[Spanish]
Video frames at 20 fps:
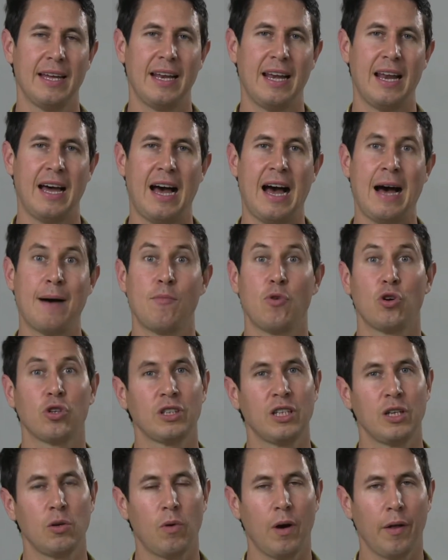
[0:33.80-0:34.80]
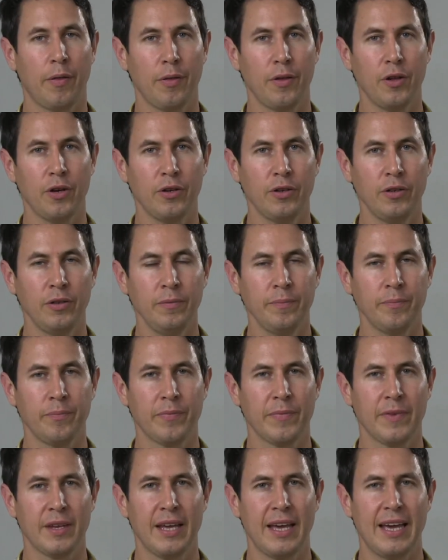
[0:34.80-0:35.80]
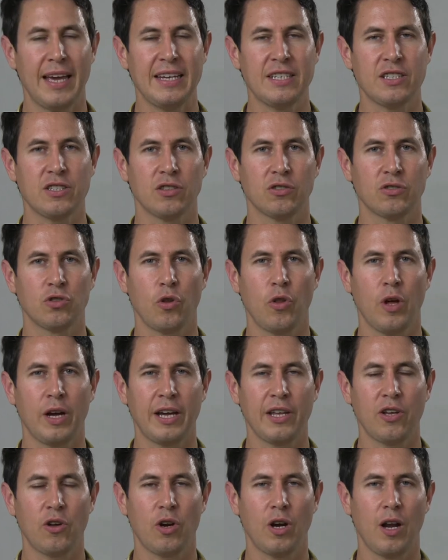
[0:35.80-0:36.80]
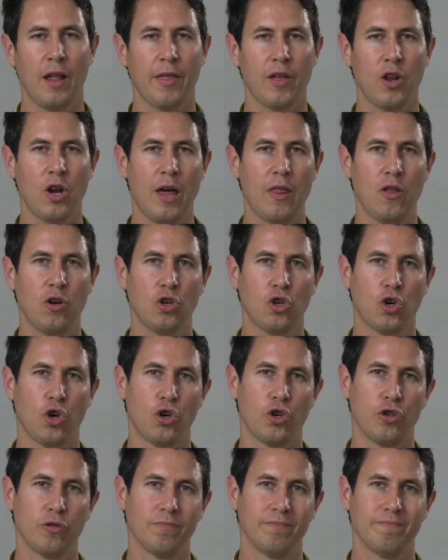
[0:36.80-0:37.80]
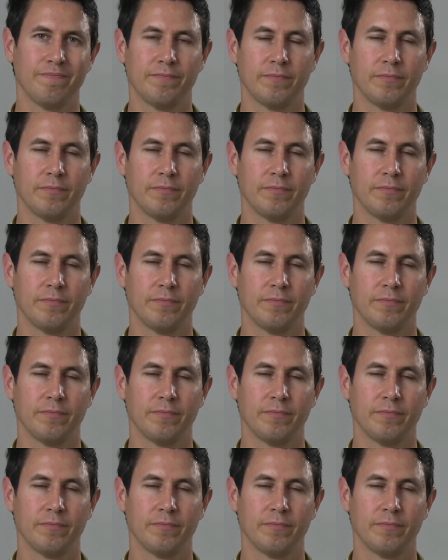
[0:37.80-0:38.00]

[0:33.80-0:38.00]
La amortiguación es todo aquello relacionado con